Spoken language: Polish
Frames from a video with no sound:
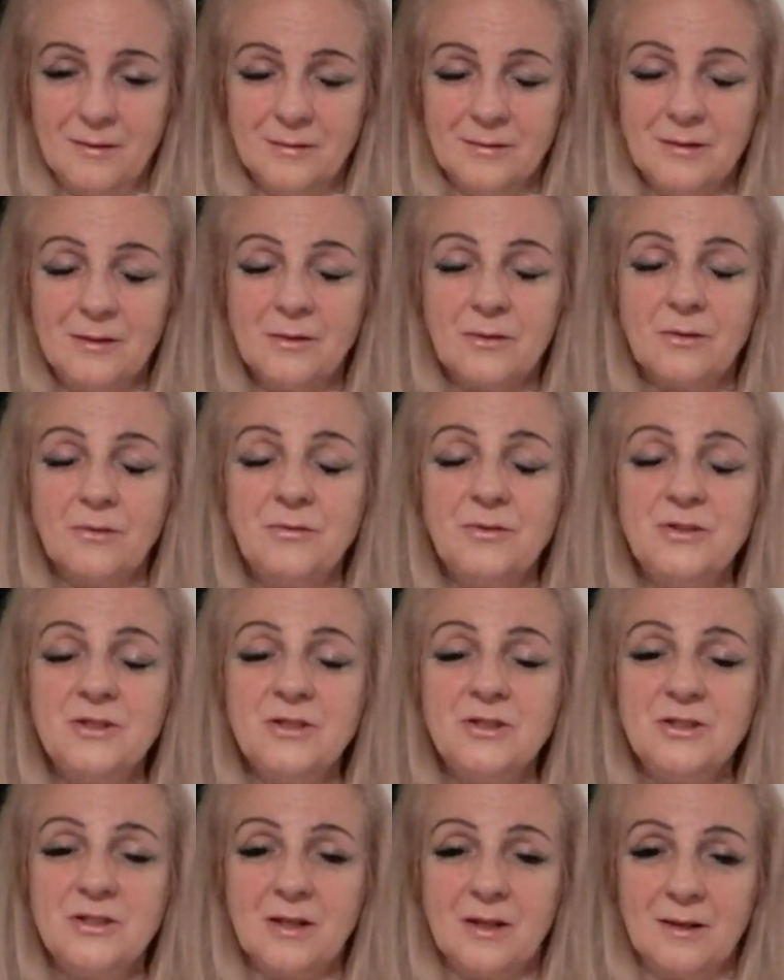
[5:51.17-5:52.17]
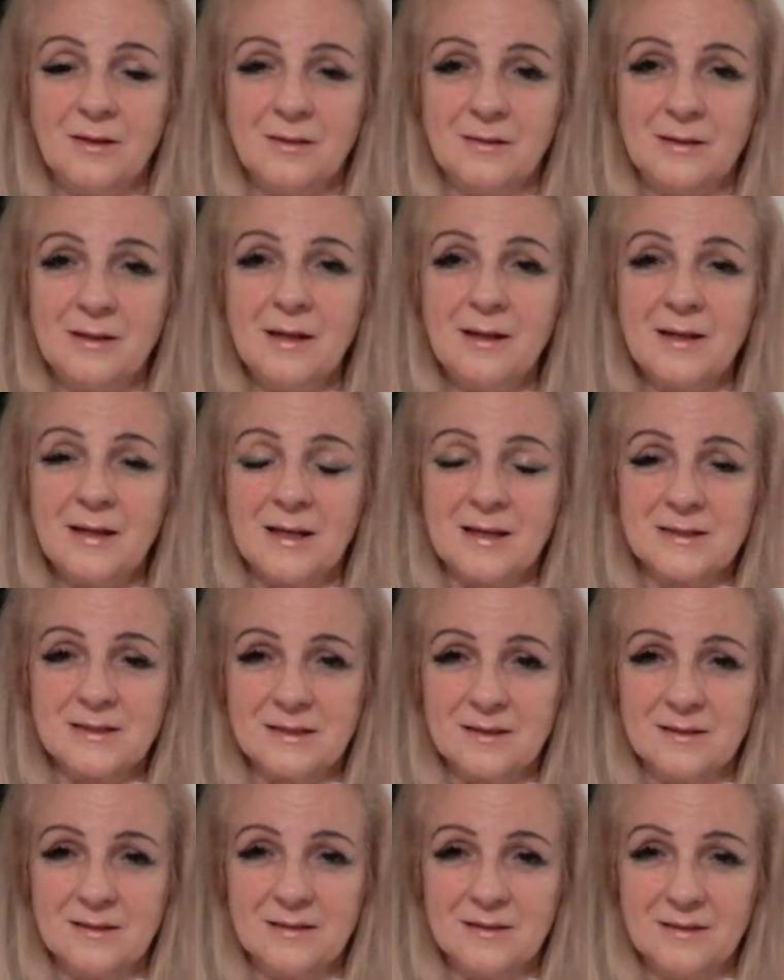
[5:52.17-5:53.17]
Tylko widzicie,
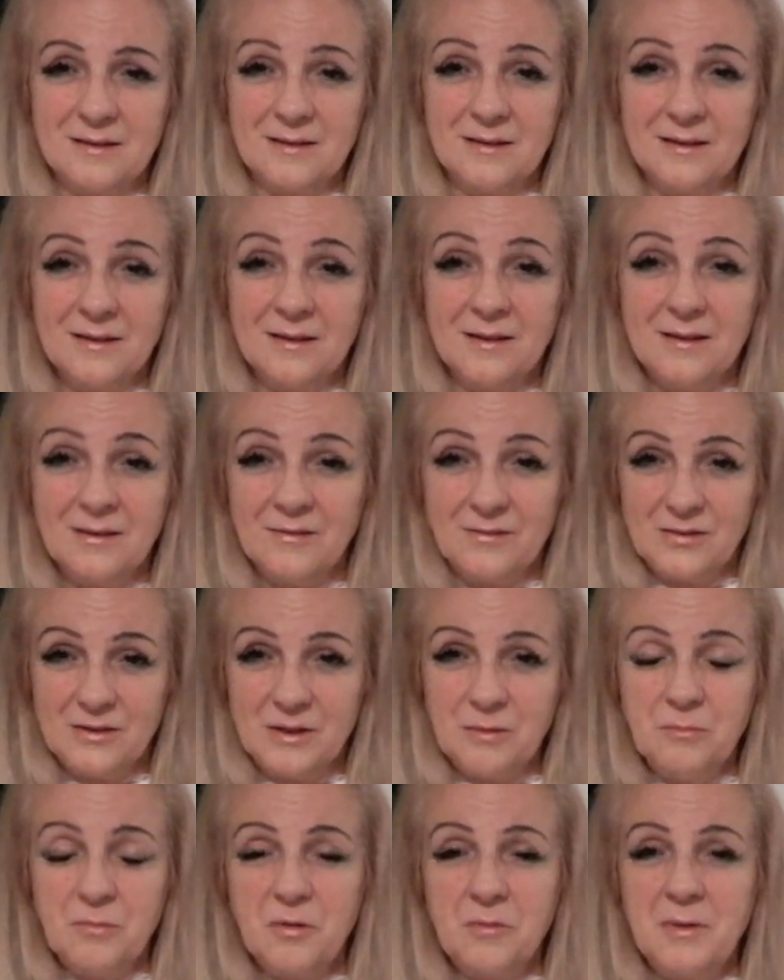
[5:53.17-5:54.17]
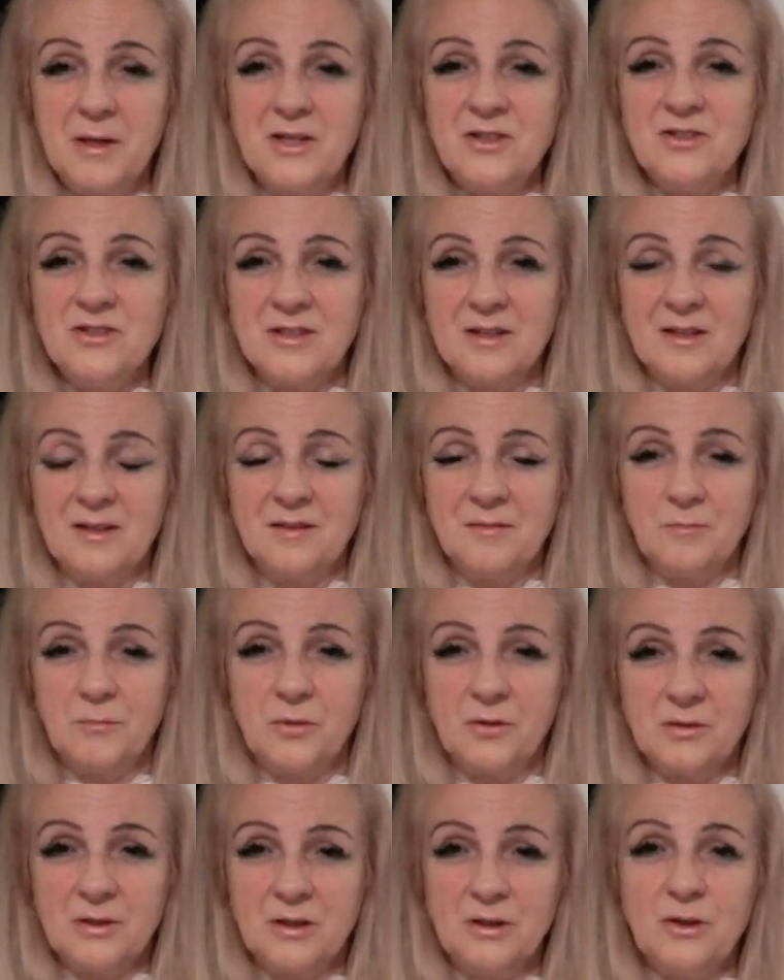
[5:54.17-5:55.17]
teraz, w tym momencie,
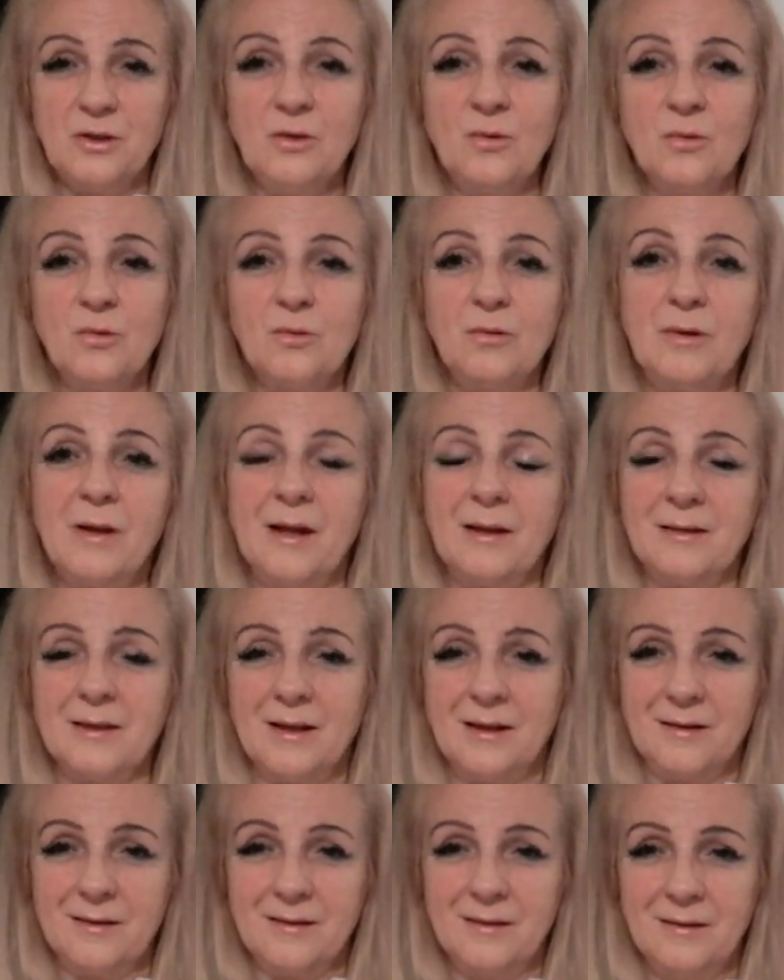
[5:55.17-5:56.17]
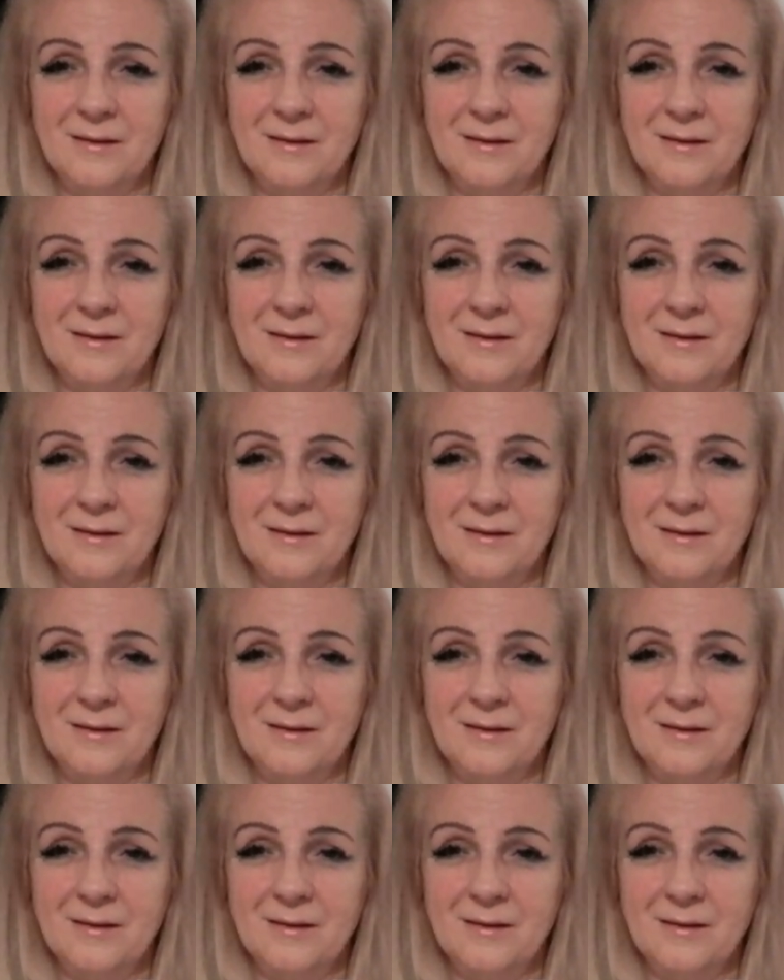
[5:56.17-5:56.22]
po tych kilku latach